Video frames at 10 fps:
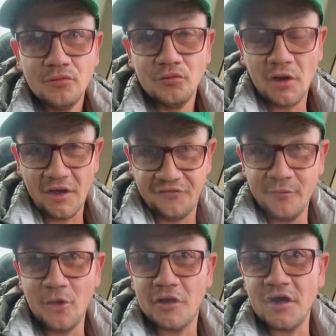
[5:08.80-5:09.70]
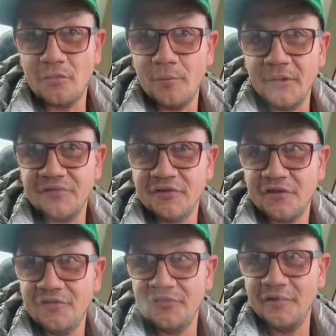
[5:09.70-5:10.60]
А зимой как купаться на
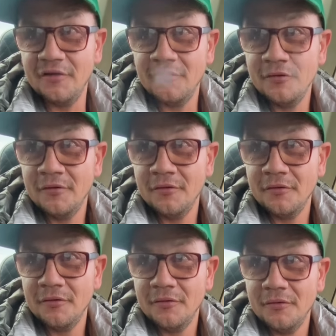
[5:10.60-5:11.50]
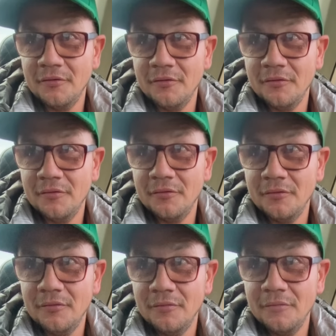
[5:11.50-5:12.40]
крещении? Ты
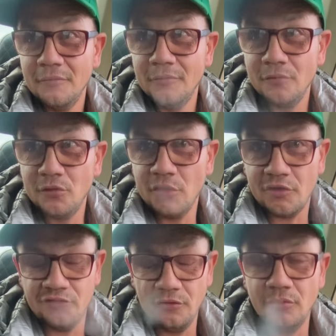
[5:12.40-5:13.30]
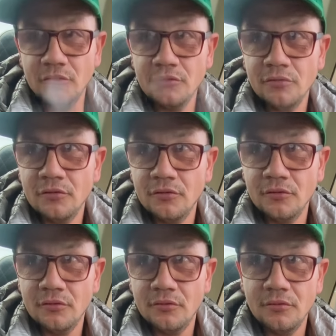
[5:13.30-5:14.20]
купаешься на крещении? Я каждый год.
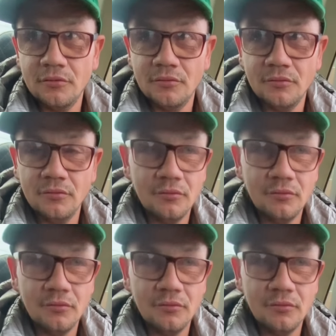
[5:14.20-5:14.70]
Ну, вот.